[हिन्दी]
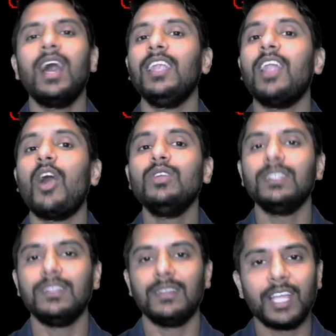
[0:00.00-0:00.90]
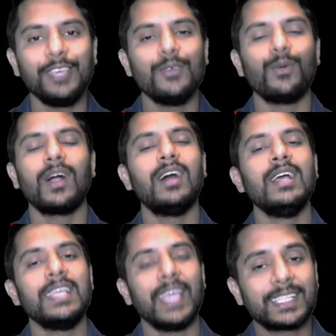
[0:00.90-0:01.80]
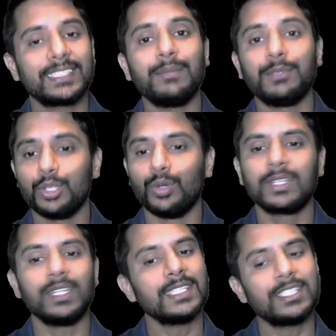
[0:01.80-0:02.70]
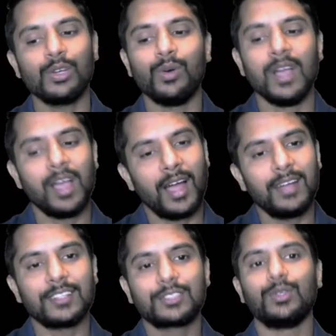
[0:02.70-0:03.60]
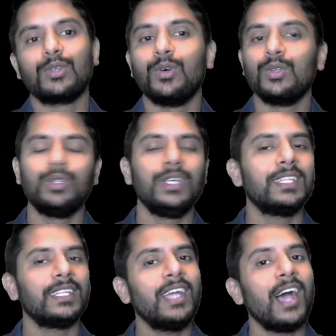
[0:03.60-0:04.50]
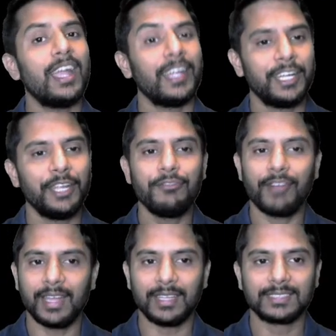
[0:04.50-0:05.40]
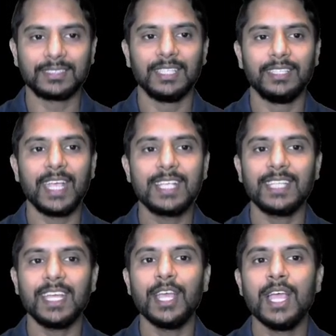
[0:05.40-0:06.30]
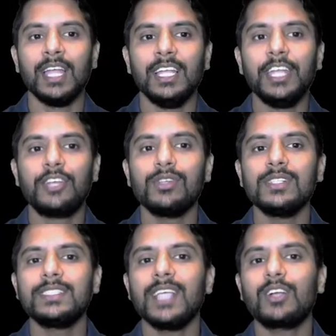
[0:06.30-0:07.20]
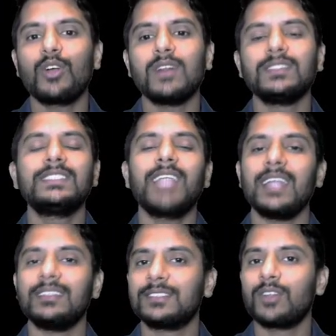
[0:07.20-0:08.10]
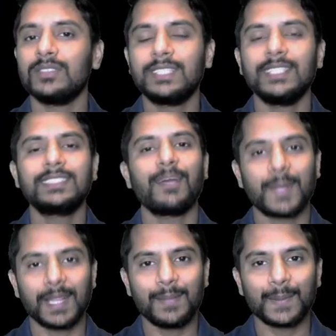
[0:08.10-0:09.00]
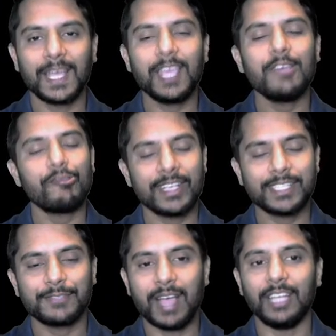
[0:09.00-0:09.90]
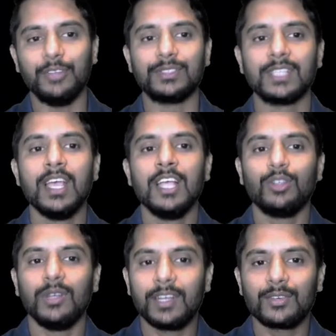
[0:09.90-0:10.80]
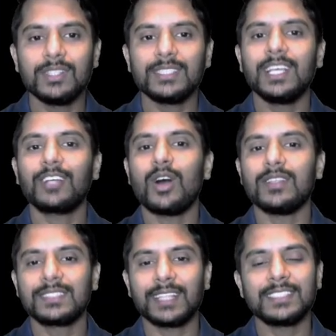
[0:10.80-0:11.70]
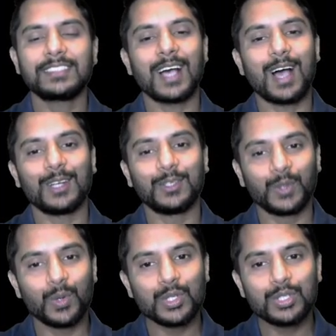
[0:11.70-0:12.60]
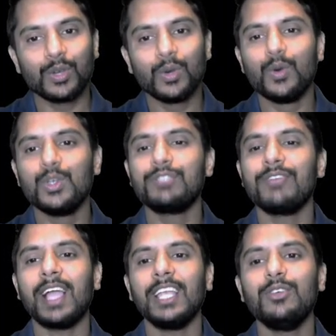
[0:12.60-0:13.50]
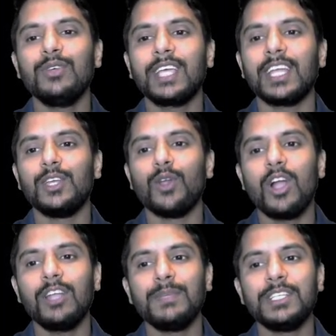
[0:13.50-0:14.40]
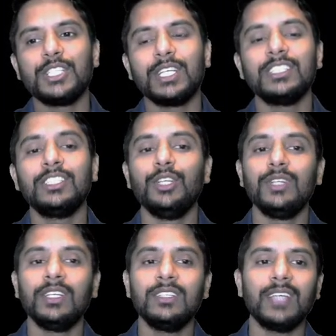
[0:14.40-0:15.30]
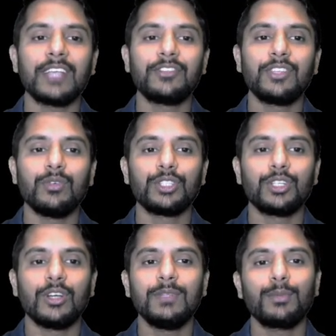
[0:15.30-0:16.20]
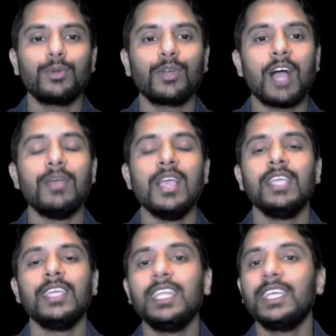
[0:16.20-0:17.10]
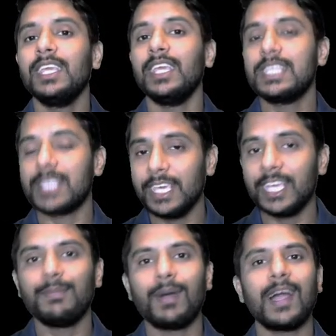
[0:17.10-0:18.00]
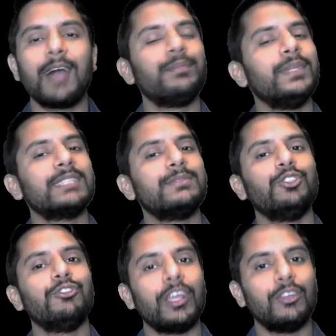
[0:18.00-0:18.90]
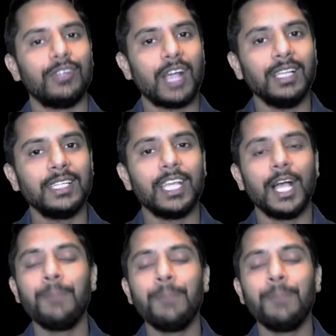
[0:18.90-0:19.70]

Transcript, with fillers: अलाउड नहीं होगा एक्सेप्ट छोड़कर किसको अंडरस्कोर को तो ये थे आइडेंटिफायर्स नेक्स्ट है लिटरल्स या कॉन्स्टेंट्स कॉन्स्टेंट्स का मतलब होता है फिक्स वैल्यूज तो literals या constants are those वैल्यू कैन नॉट बी चेंज ड्यूरिंग द एग्जीक्यूशन ऑफ द प्रोग्राम यानी कि एक बार आपने इसमें जो वैल्यू डाल दिया